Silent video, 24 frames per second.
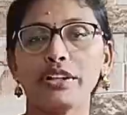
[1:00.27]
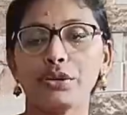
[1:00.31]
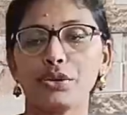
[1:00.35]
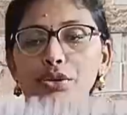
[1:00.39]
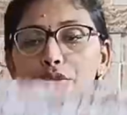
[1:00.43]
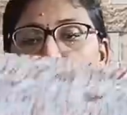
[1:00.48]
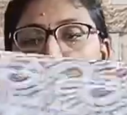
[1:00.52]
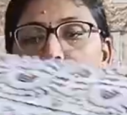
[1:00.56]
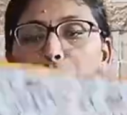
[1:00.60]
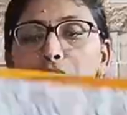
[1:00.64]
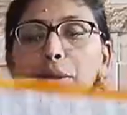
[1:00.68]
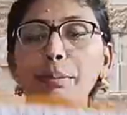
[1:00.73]
అయితే
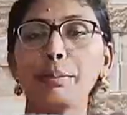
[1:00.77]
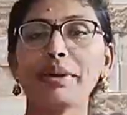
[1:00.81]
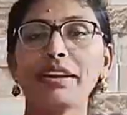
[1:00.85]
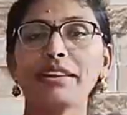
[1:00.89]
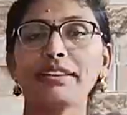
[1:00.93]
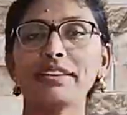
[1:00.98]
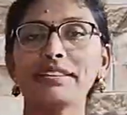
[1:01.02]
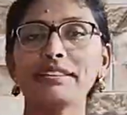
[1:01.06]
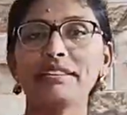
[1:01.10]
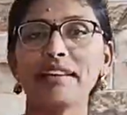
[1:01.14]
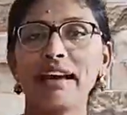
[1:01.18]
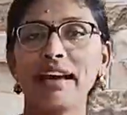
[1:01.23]
వస్తుంది
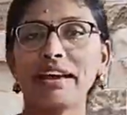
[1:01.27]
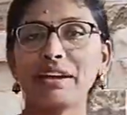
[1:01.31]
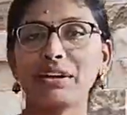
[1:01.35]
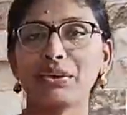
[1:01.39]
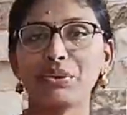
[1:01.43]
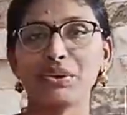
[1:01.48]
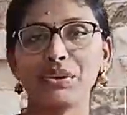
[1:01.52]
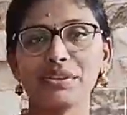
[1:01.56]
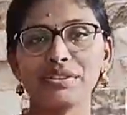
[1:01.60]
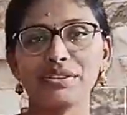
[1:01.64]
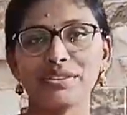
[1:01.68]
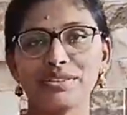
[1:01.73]
ప్రతి శారీ
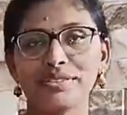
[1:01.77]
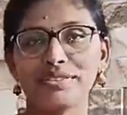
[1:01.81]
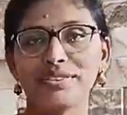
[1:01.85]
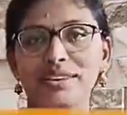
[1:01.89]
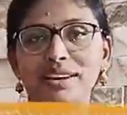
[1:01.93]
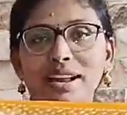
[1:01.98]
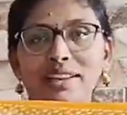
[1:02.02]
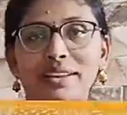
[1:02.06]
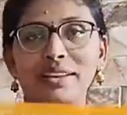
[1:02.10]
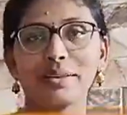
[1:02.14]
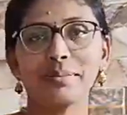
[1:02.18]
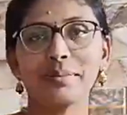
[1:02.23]
కూడా జస్ట్
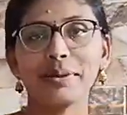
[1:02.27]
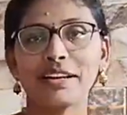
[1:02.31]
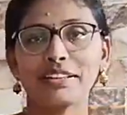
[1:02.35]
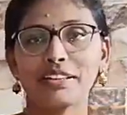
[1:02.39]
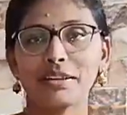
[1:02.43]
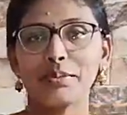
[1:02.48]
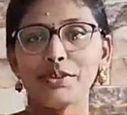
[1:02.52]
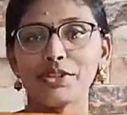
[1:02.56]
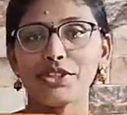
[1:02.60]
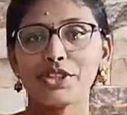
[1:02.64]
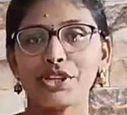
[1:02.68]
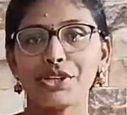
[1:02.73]
కలర్
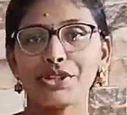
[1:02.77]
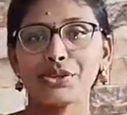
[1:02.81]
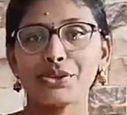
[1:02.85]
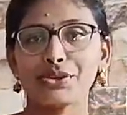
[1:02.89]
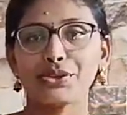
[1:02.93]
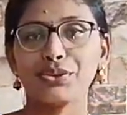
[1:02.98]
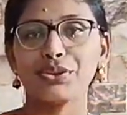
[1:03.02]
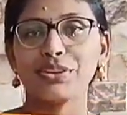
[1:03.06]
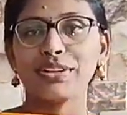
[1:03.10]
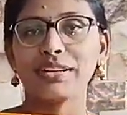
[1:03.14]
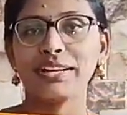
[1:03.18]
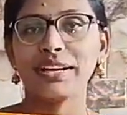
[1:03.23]
మాత్రమే చేంజ్
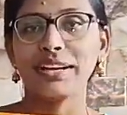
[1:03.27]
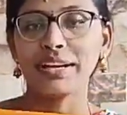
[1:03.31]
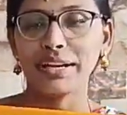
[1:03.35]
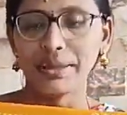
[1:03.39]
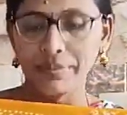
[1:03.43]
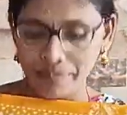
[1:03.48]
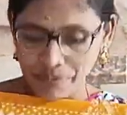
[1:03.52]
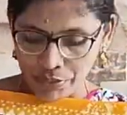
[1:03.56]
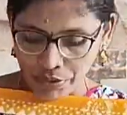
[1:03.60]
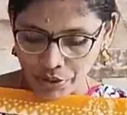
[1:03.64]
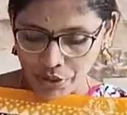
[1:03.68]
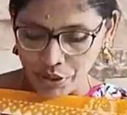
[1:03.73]
అవుతుంది అండి
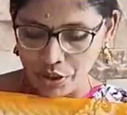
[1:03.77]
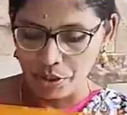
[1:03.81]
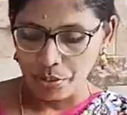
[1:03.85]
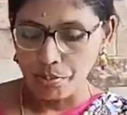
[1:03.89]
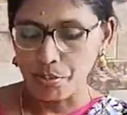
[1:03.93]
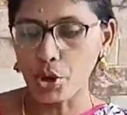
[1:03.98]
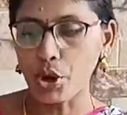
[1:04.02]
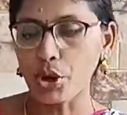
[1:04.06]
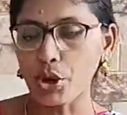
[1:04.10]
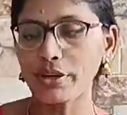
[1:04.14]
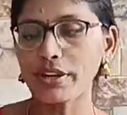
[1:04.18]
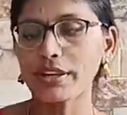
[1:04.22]

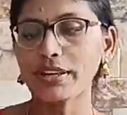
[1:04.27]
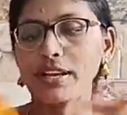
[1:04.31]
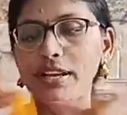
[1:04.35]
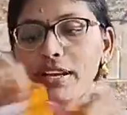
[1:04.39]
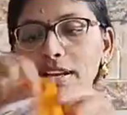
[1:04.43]
బార్డర్